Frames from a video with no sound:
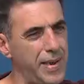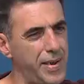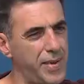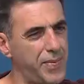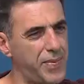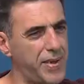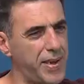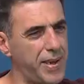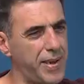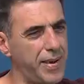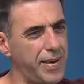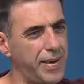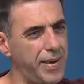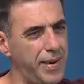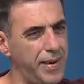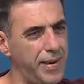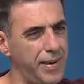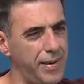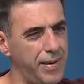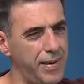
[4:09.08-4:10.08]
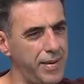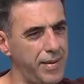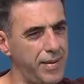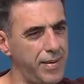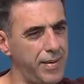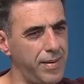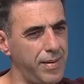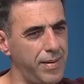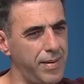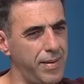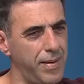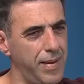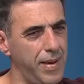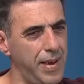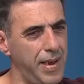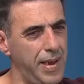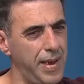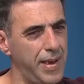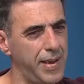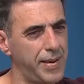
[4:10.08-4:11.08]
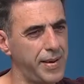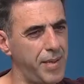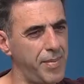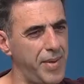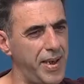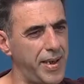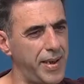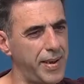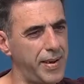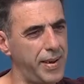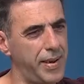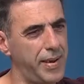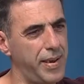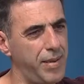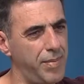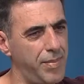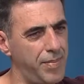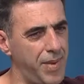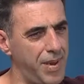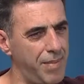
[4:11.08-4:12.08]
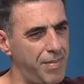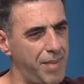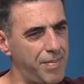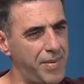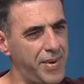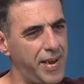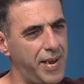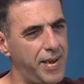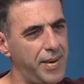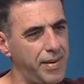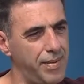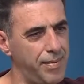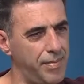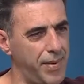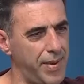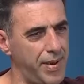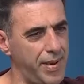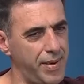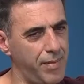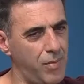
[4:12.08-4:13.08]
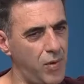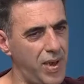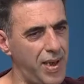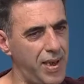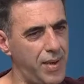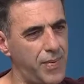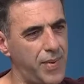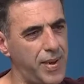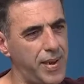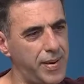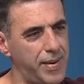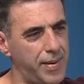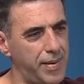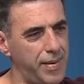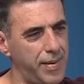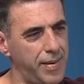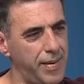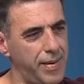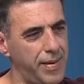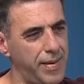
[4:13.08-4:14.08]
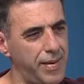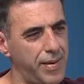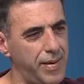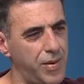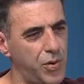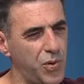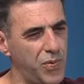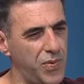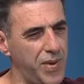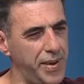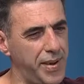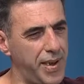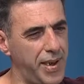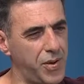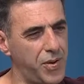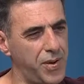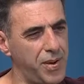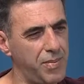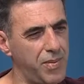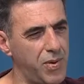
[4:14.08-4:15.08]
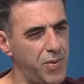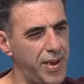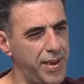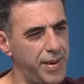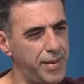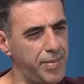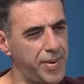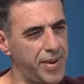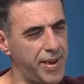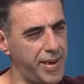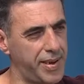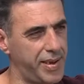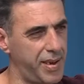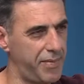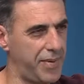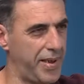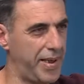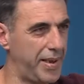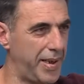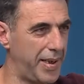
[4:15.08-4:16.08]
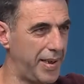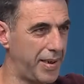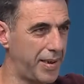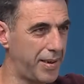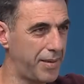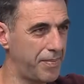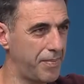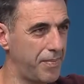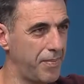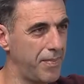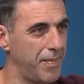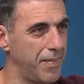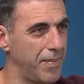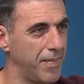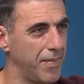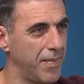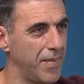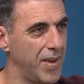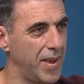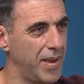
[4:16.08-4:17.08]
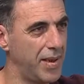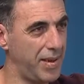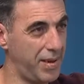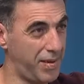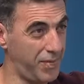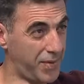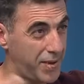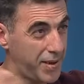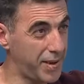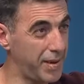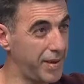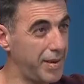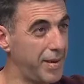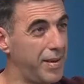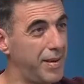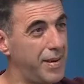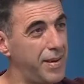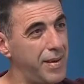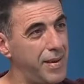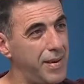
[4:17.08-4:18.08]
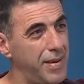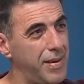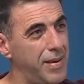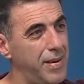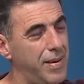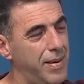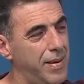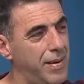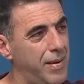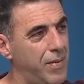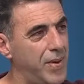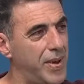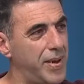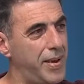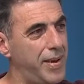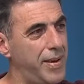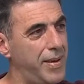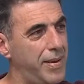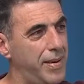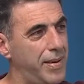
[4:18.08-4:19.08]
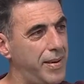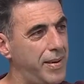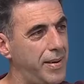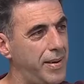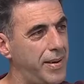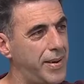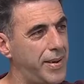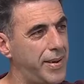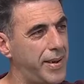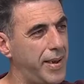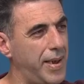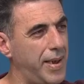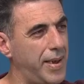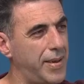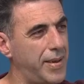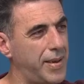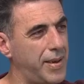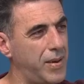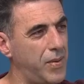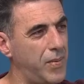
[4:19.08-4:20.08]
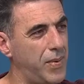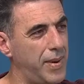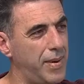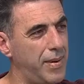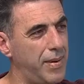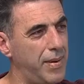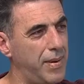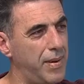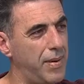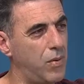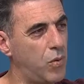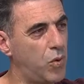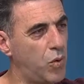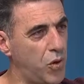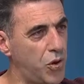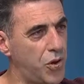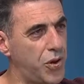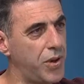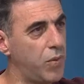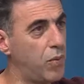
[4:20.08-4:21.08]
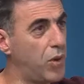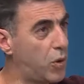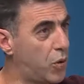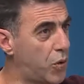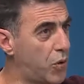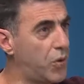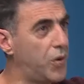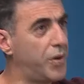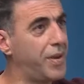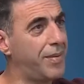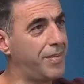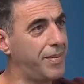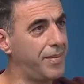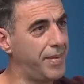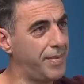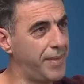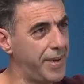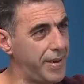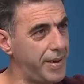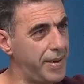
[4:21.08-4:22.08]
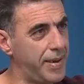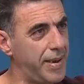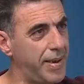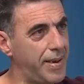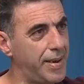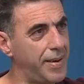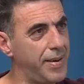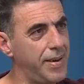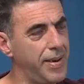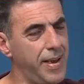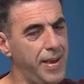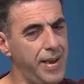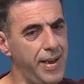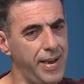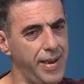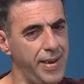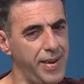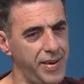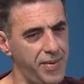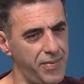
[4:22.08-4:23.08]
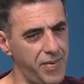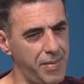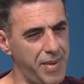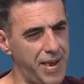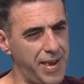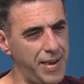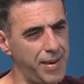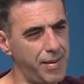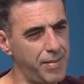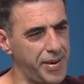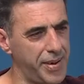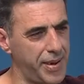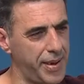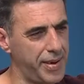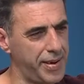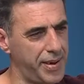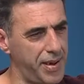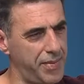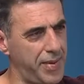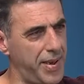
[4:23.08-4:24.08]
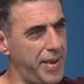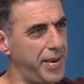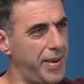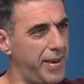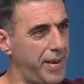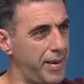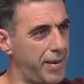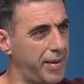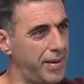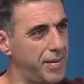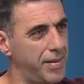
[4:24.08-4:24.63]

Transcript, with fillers: نفسيه يعني زي ما حكيت لك هي بالمبدا يعني محاوله شوف احنا عايشين بوقت بدك تدافع عن حالك يعني في ظل الوضع السياسي وكل شيء والكورونا يعني هاي انت في محل بدك تدافع عن حالك